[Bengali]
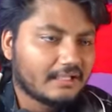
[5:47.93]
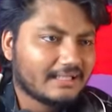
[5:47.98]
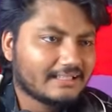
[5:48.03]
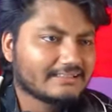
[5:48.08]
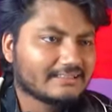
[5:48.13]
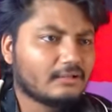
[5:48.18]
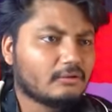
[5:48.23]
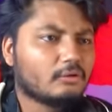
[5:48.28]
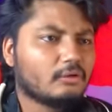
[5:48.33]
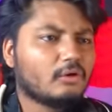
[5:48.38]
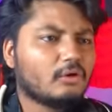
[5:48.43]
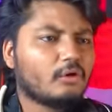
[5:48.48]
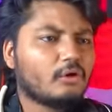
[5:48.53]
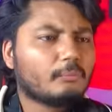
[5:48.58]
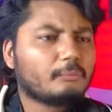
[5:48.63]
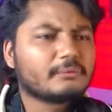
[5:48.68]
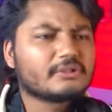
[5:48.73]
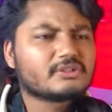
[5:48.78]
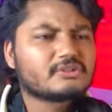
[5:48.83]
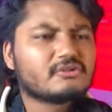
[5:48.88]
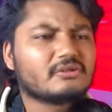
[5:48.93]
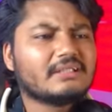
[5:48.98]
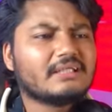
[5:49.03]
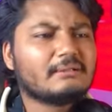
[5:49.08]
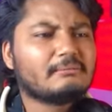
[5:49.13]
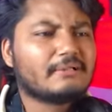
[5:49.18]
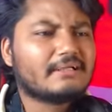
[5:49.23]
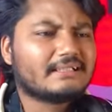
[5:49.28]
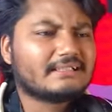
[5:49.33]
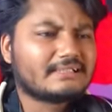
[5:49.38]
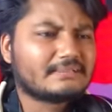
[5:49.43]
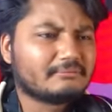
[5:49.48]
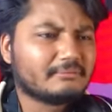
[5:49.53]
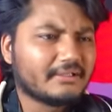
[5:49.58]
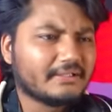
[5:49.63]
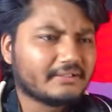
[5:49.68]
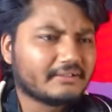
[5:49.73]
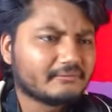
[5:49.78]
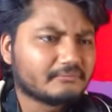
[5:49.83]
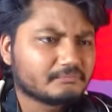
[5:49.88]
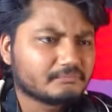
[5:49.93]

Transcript: আচ্ছা ও ও পিছন দিয়ে বাকিছে ভাই